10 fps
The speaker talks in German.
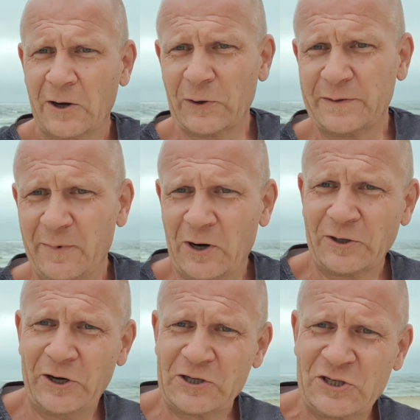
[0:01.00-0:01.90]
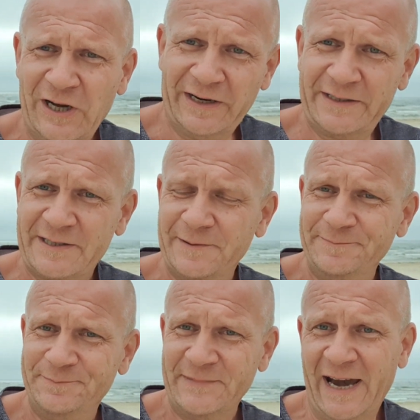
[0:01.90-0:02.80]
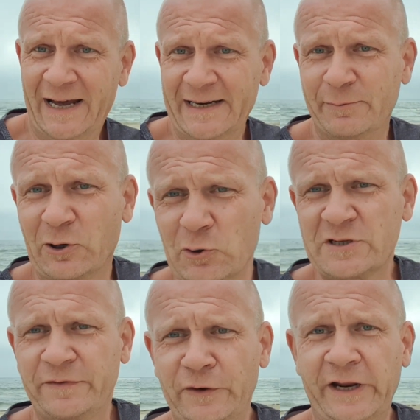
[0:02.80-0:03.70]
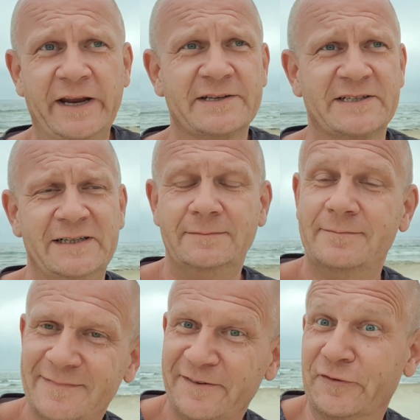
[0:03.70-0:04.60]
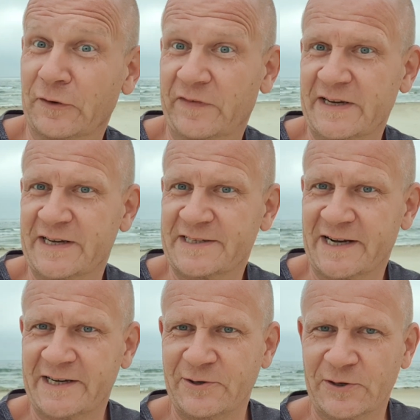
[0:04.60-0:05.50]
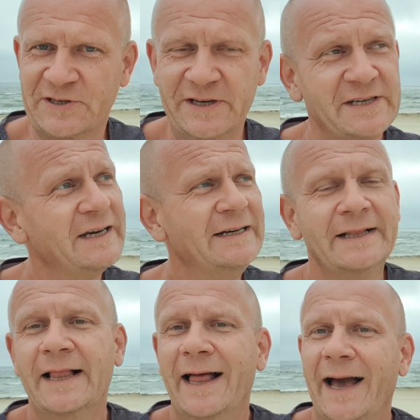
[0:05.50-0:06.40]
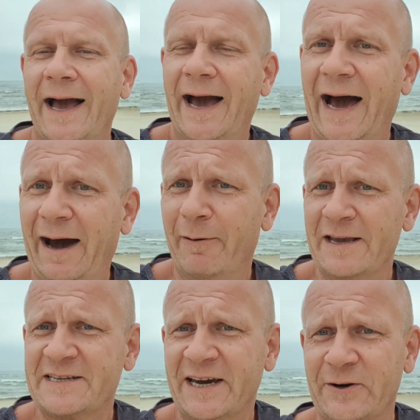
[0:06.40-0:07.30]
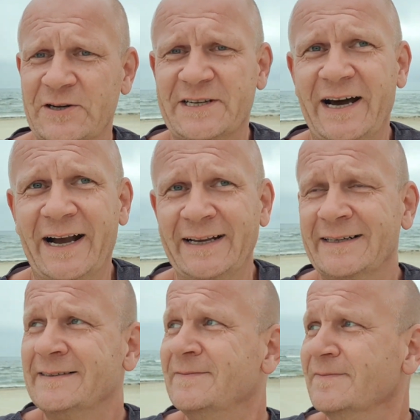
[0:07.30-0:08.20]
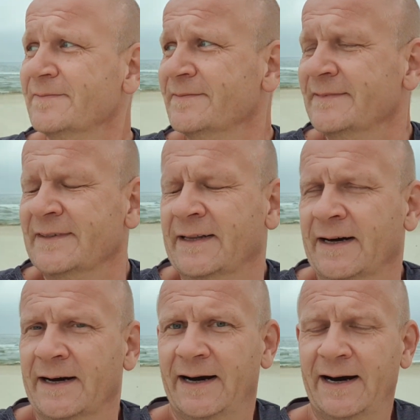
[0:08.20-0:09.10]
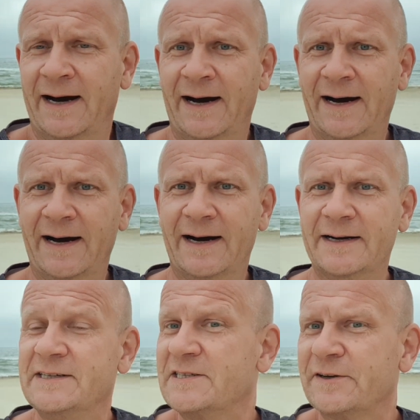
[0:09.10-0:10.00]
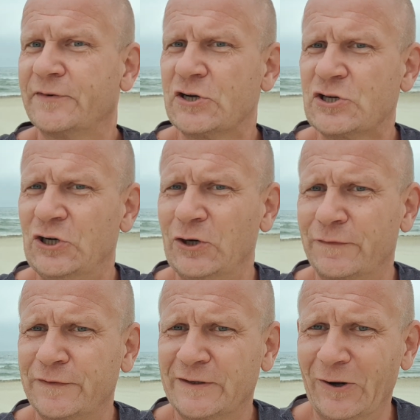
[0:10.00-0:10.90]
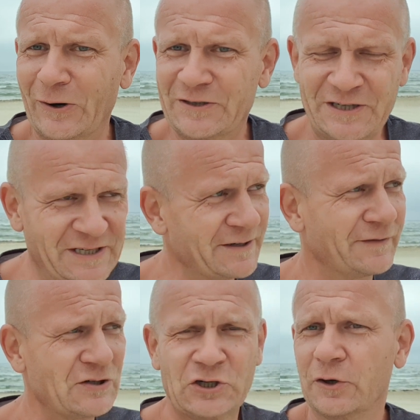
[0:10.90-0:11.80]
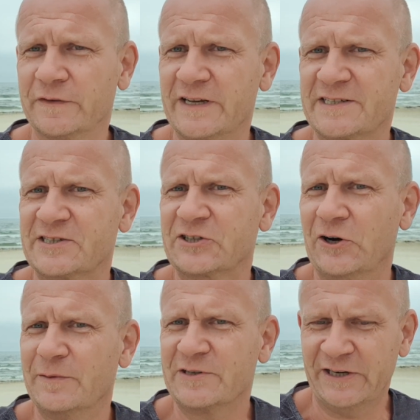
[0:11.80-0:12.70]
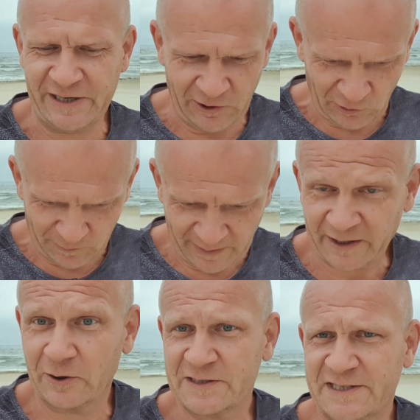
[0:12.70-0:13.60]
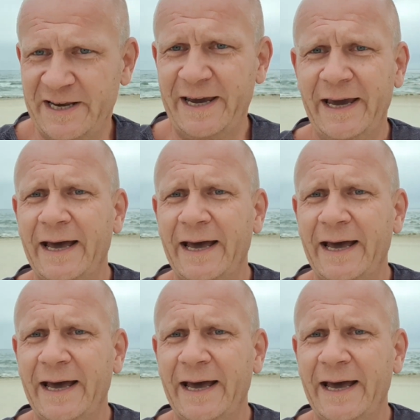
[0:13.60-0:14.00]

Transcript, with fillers: Guten Morgen Deutschland. Ja, liebe Grüße von der Insel, von welcher sage ich euch nicht. Aber ich kann euch sagen, ah, diese frische Luft, Leute, diese frische Luft ist ein Träumchen hier oben an der Ostsee.